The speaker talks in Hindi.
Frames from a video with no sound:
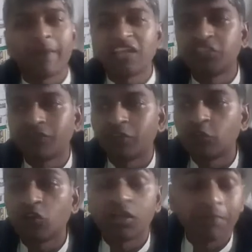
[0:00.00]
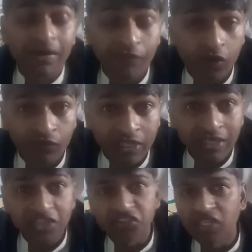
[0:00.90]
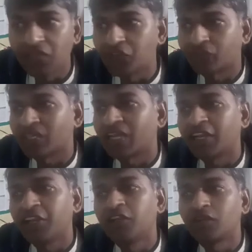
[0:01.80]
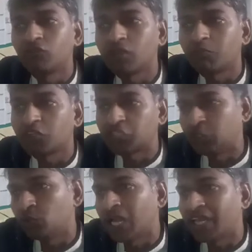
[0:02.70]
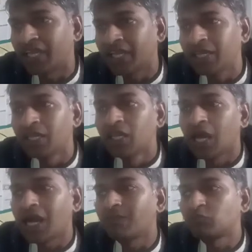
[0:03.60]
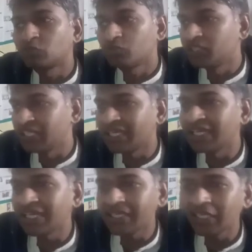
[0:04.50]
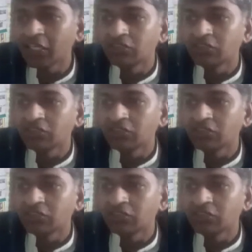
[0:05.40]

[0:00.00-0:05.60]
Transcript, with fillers: पाँच जनवरी को डिपार्टमेंट ऑफ इंग्लिश दिल्ली विश्वविद्यालय का इंटरव्यू का शेड्यूल आ गया है आप उसको देख लेंगे